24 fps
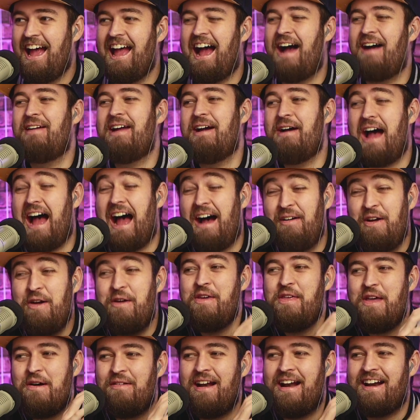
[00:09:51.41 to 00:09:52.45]
había, había
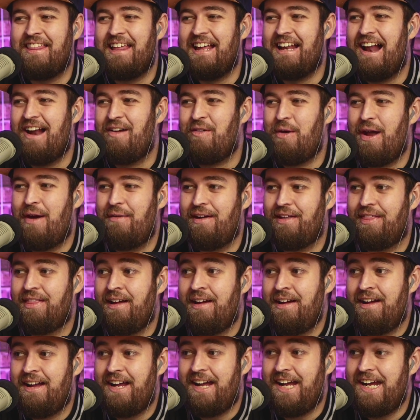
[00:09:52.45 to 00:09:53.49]
oído hablar de él alguna vez.
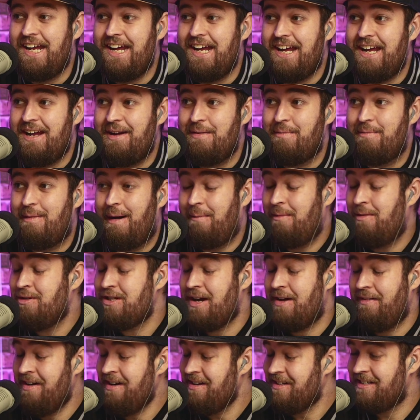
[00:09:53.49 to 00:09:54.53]
Y vamos
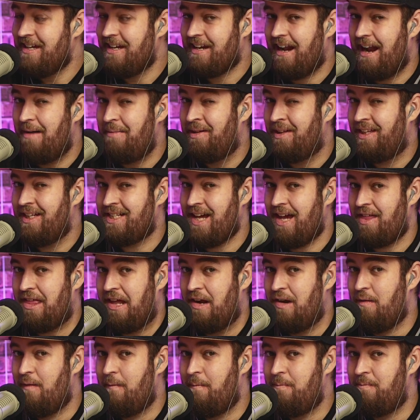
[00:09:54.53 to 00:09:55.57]
a ver si realmente se
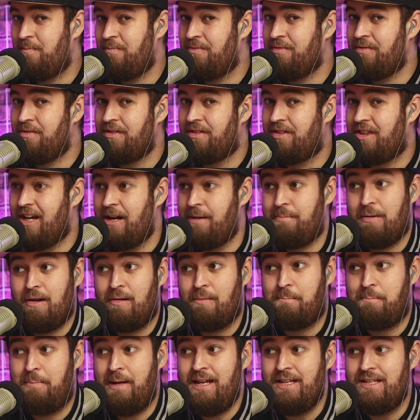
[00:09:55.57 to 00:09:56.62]
hacen un triple
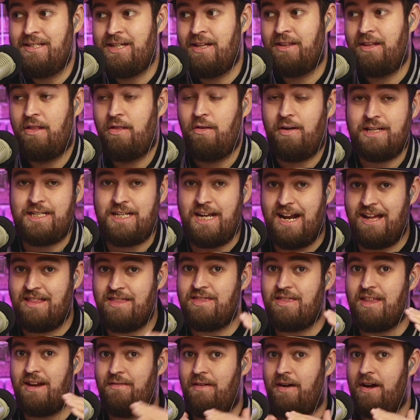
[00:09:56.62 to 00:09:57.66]
pinch. Entiendo que será
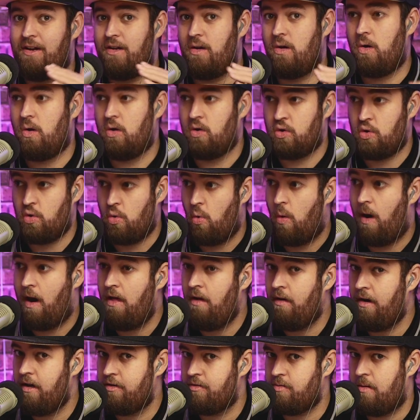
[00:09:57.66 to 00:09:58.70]
entre varios
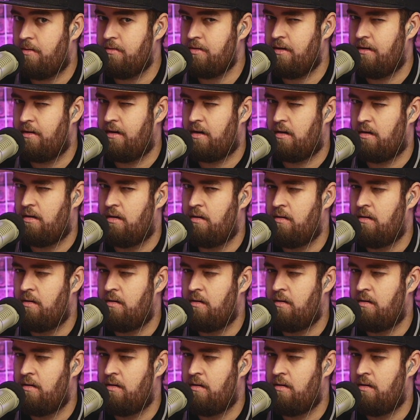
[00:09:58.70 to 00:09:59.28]
jugadores. Vamos a verlo.